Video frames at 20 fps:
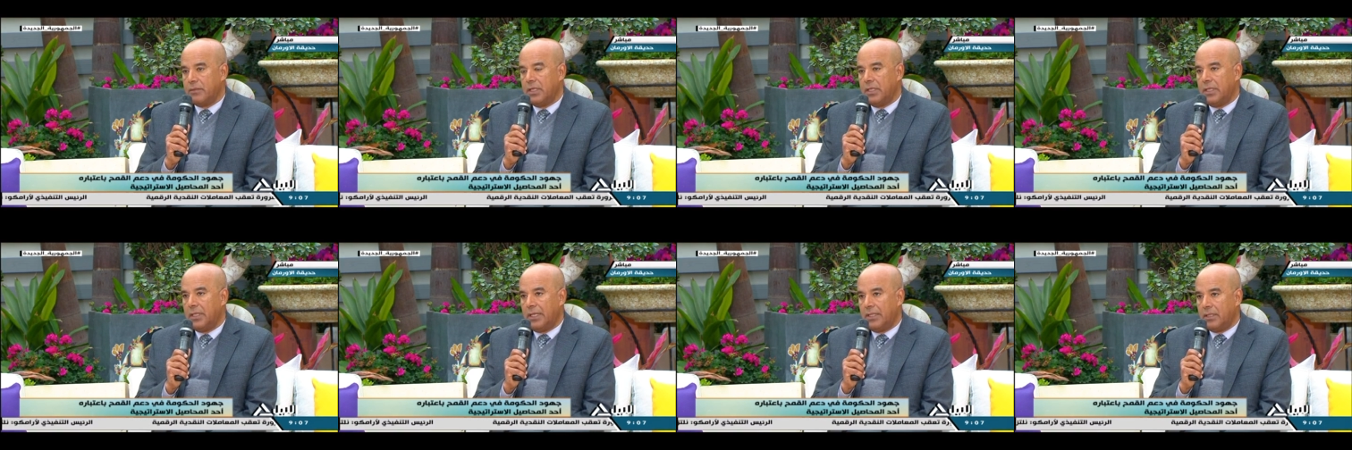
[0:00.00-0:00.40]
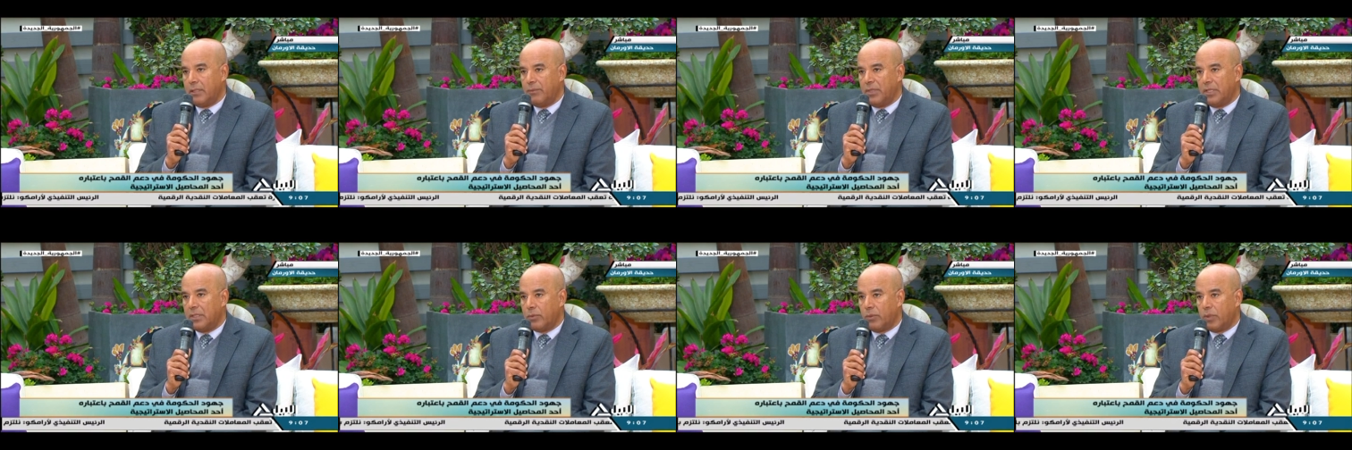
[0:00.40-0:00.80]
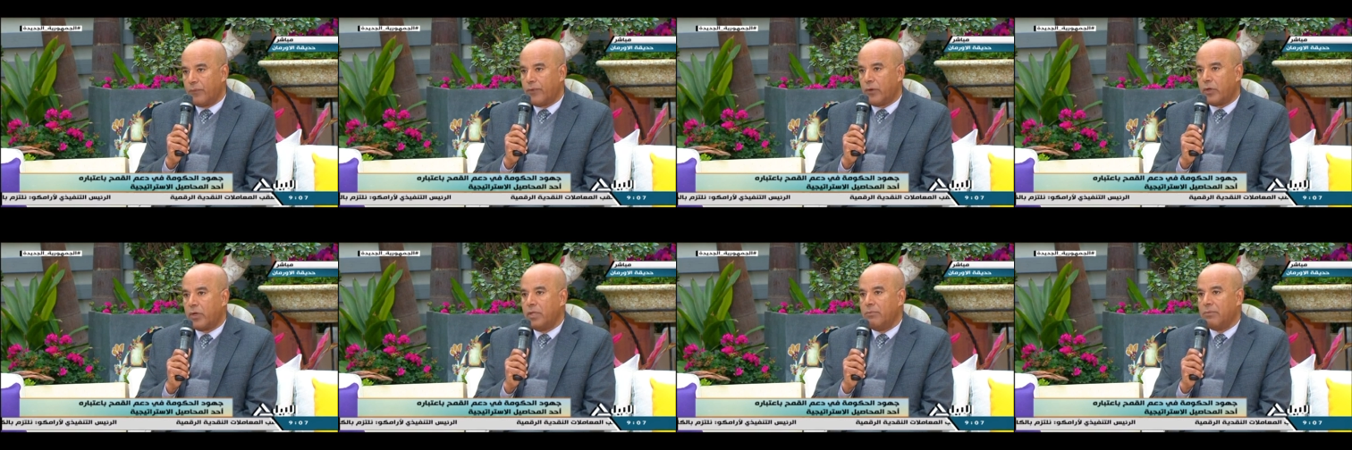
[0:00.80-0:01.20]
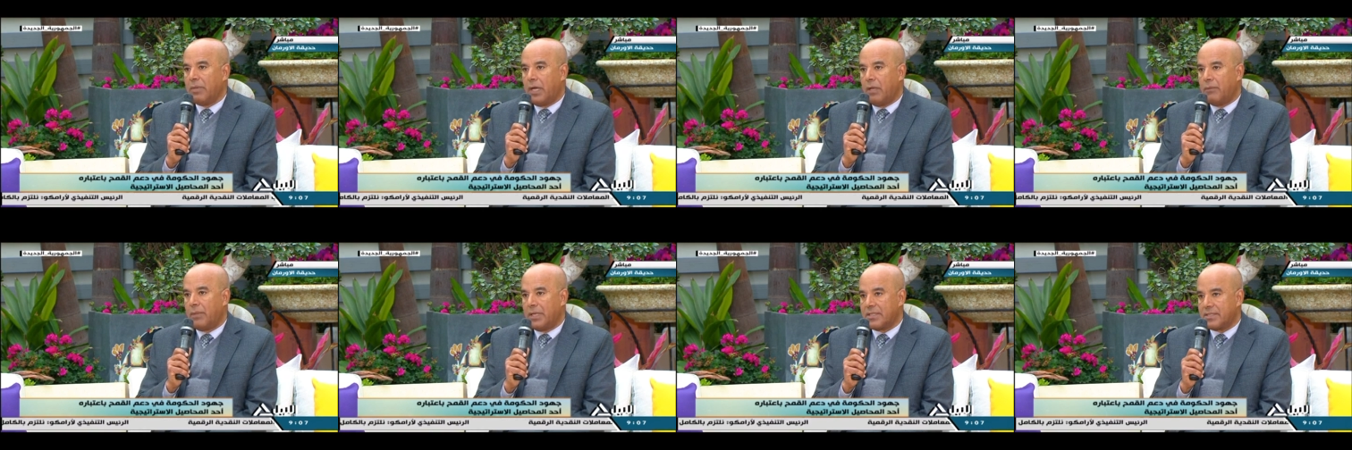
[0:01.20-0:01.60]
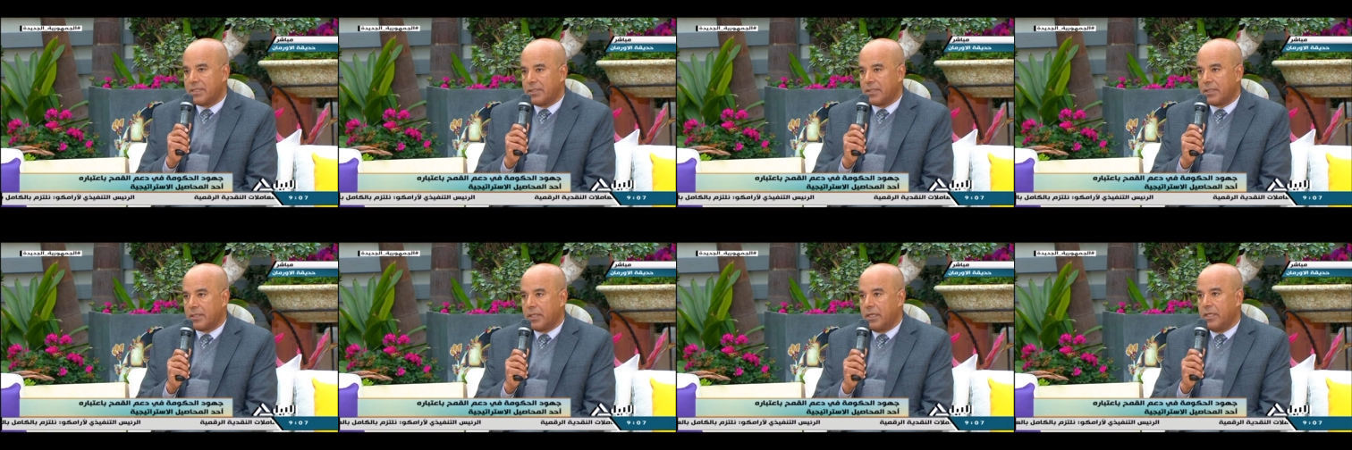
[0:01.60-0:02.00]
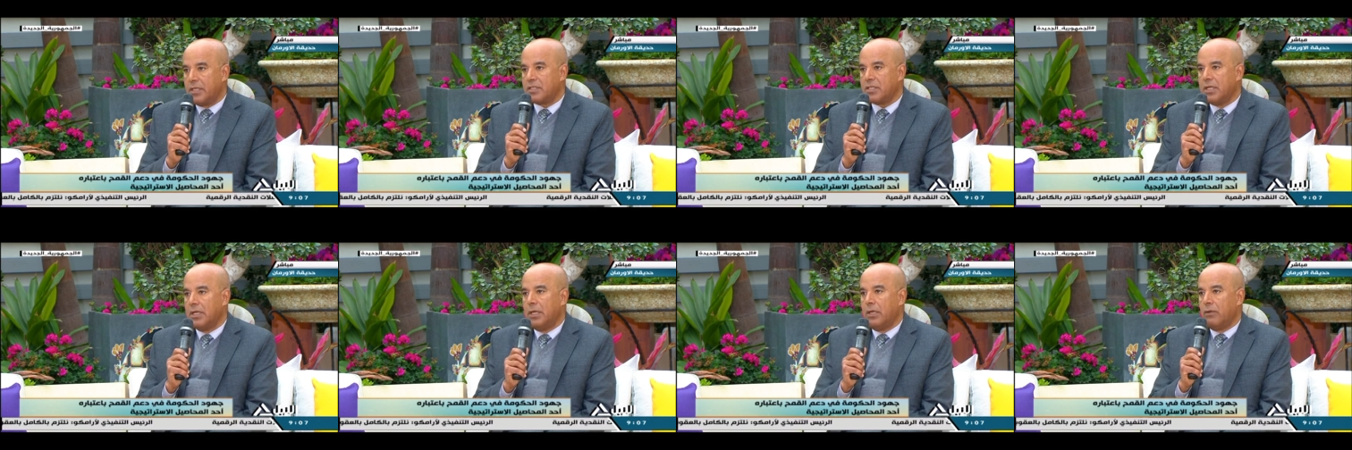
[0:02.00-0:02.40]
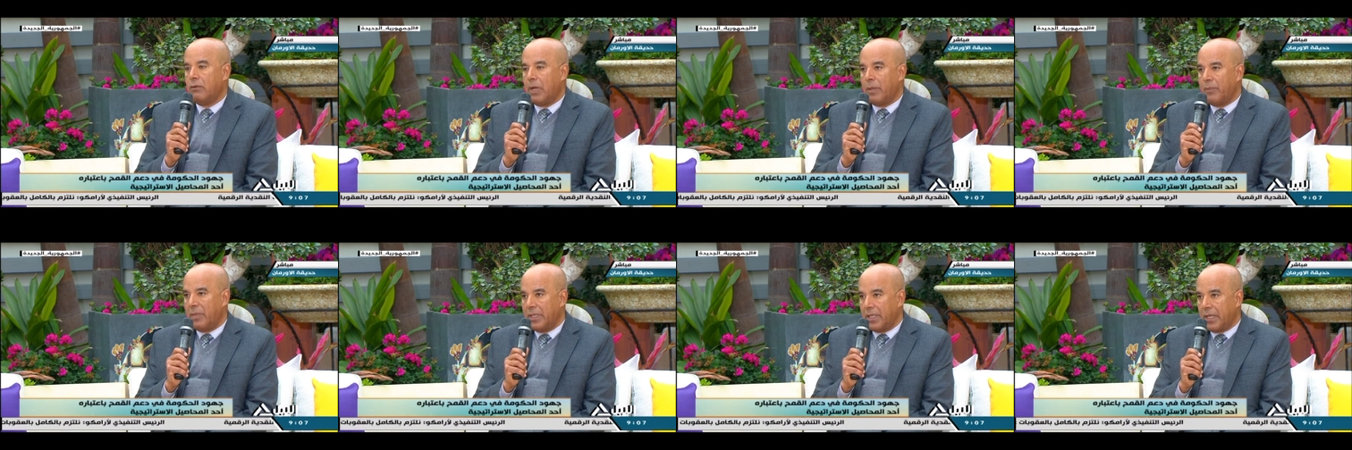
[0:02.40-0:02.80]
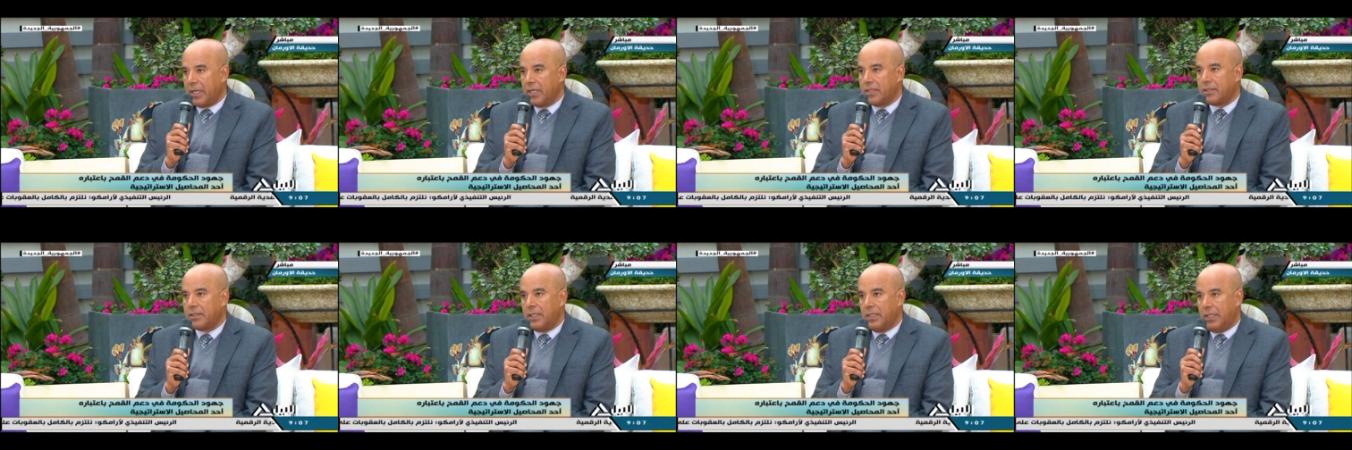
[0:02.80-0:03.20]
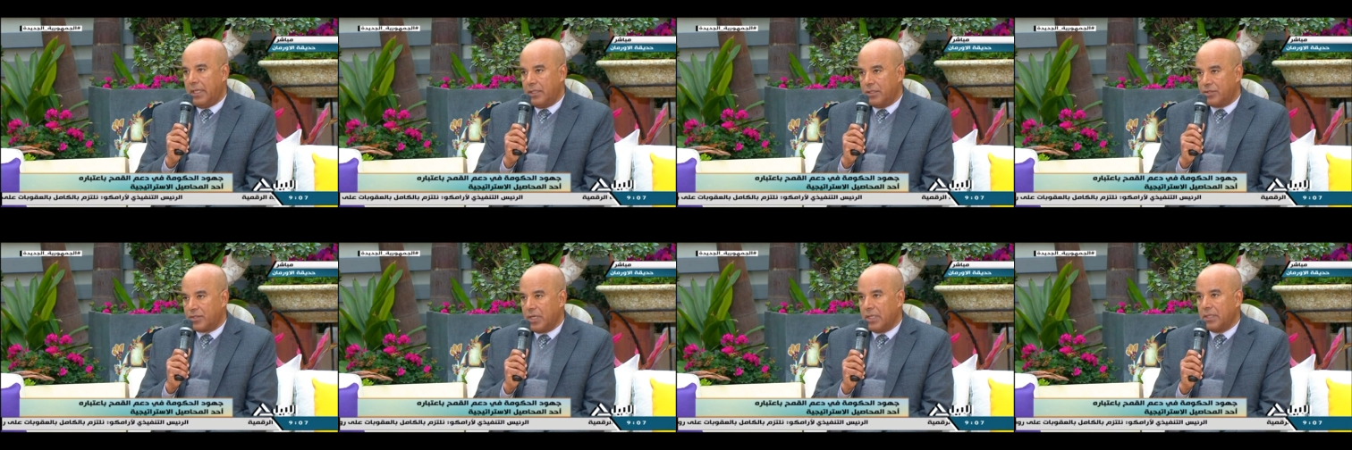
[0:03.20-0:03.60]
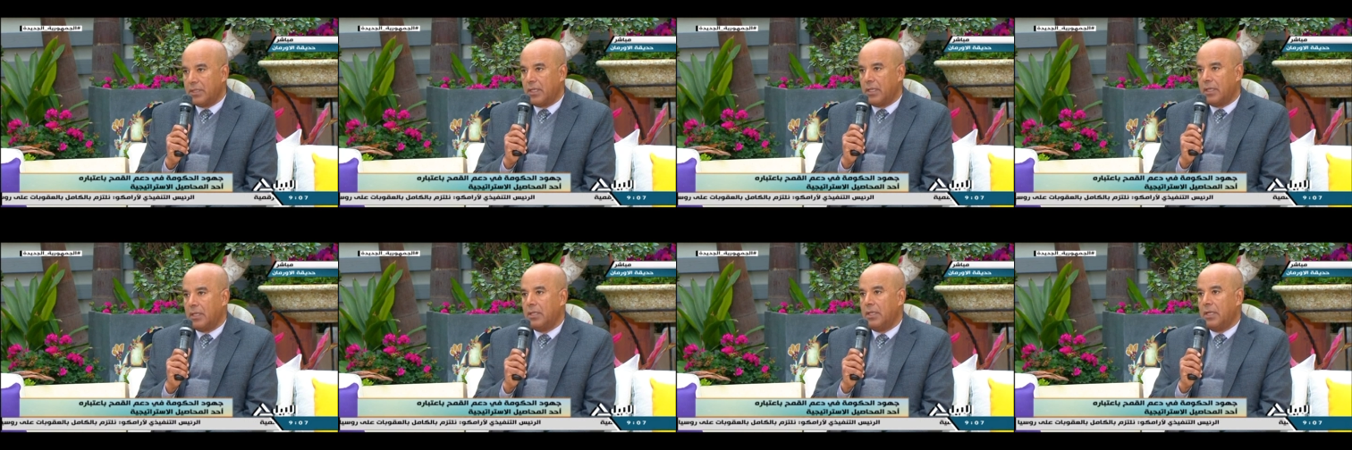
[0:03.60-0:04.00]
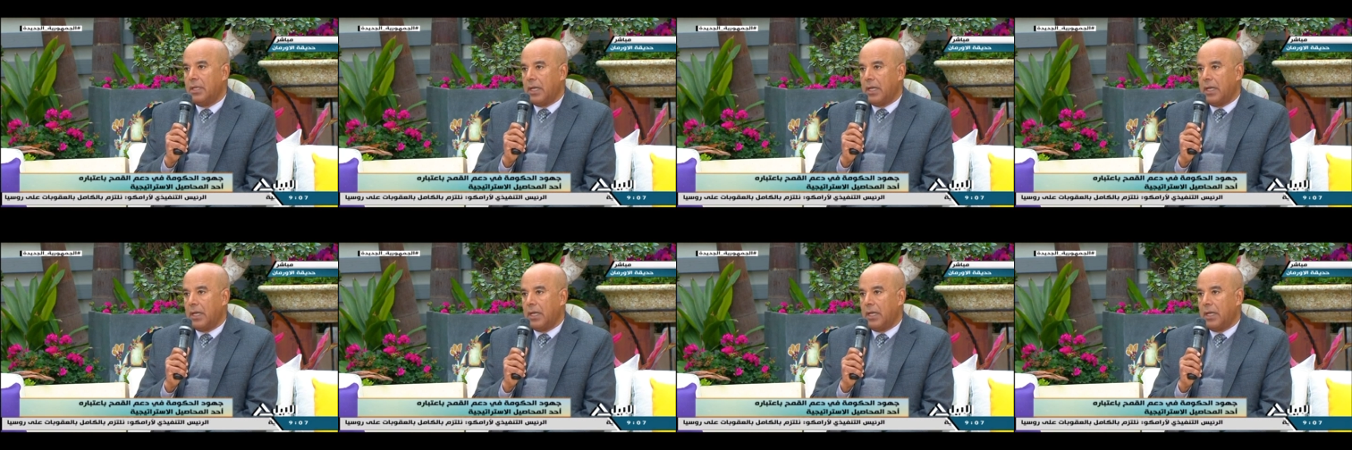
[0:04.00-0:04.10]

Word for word: اللي احنا متوفقين معاه مع سياده الرئيس وعملنا خطه اللي احنا ان شاء الله